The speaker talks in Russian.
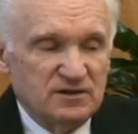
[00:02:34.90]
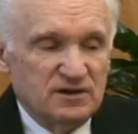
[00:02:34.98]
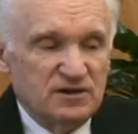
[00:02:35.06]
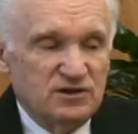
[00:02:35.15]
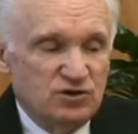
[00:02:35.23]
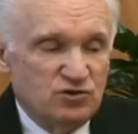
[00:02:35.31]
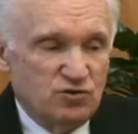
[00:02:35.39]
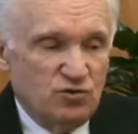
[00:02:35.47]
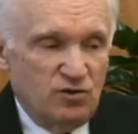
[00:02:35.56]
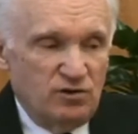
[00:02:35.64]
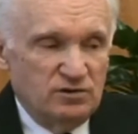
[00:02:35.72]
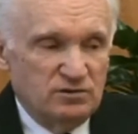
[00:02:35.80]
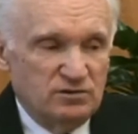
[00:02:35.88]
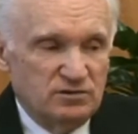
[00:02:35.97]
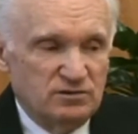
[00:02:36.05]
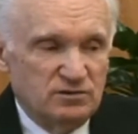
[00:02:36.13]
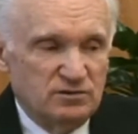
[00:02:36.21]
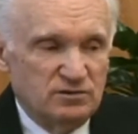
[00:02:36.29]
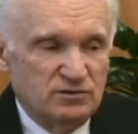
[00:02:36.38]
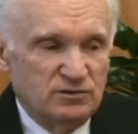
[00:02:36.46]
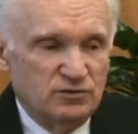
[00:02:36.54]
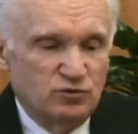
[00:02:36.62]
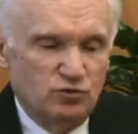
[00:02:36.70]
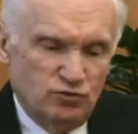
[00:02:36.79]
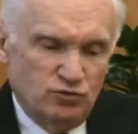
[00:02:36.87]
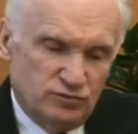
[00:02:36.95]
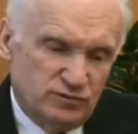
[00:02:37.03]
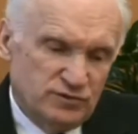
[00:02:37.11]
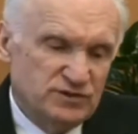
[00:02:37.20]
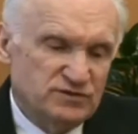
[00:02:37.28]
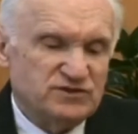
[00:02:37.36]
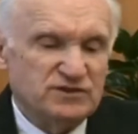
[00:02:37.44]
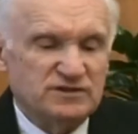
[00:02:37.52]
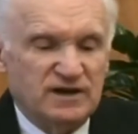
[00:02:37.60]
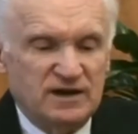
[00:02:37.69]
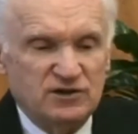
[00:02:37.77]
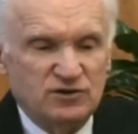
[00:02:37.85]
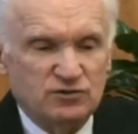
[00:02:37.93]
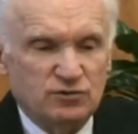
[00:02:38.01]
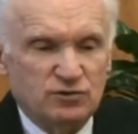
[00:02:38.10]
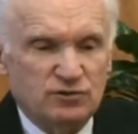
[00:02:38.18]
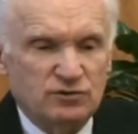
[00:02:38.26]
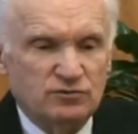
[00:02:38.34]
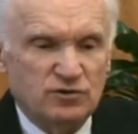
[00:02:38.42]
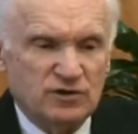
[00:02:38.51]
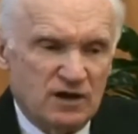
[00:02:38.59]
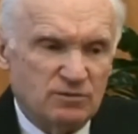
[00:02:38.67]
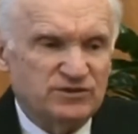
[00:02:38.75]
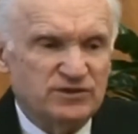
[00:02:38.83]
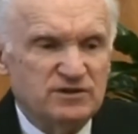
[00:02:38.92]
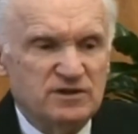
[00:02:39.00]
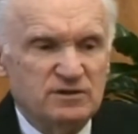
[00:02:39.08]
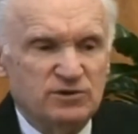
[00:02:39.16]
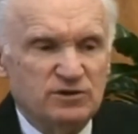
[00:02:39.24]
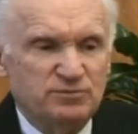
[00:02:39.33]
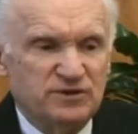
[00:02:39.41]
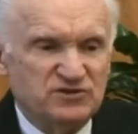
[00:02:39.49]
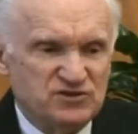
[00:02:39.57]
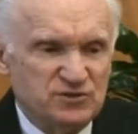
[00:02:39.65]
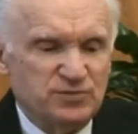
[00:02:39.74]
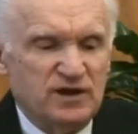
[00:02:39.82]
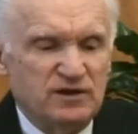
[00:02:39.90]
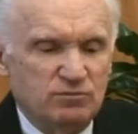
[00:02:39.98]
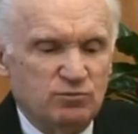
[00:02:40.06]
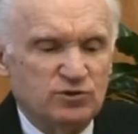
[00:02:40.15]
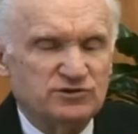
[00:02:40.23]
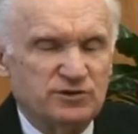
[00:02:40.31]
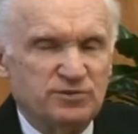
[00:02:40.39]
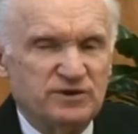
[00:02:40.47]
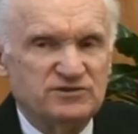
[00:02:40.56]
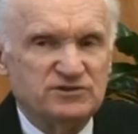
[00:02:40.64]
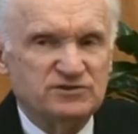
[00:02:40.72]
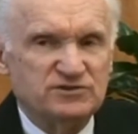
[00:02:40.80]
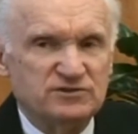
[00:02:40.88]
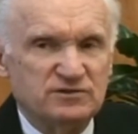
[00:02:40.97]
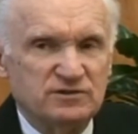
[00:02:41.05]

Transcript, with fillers: легко, ну, не всегда легко, но как бы то ни было, принципиально может обходиться.